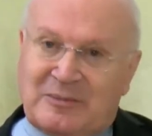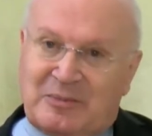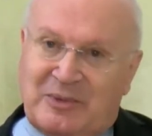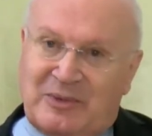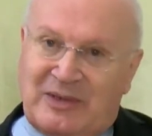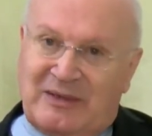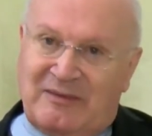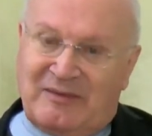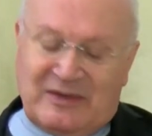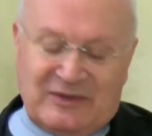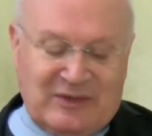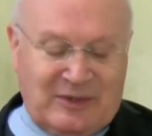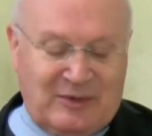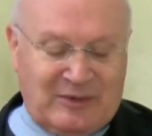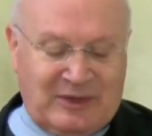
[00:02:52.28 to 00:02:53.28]
Poi il
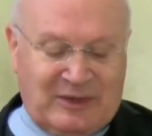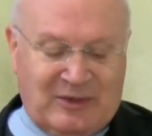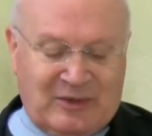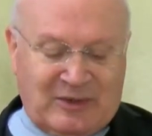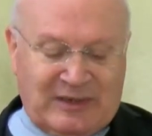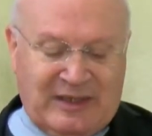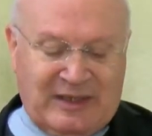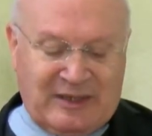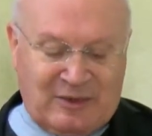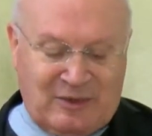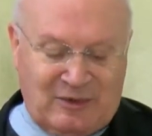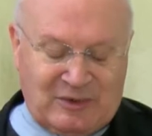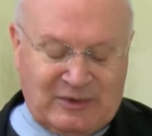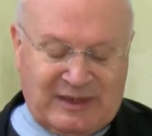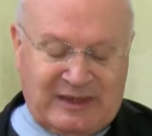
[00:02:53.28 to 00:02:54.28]
Vangelo ricorda
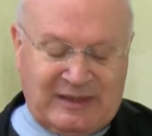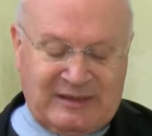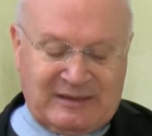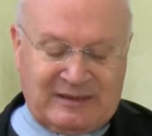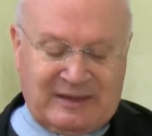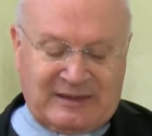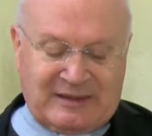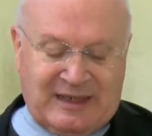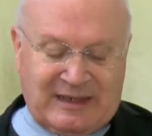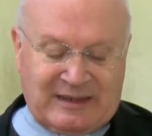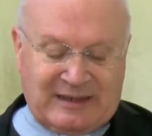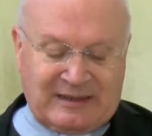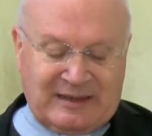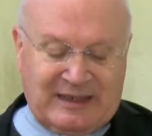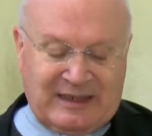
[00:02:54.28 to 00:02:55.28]
Erode,
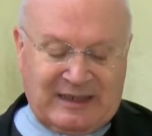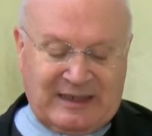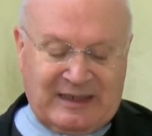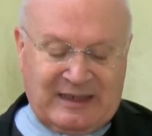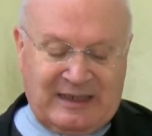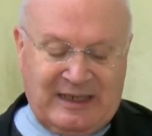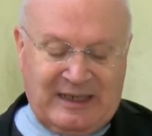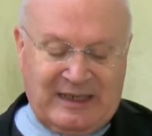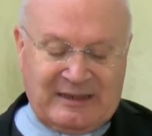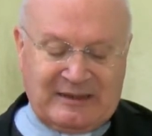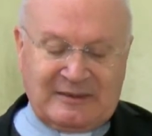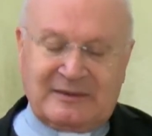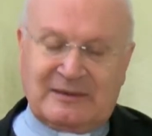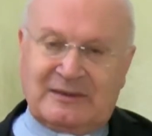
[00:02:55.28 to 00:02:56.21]
tetrarca della Galilea,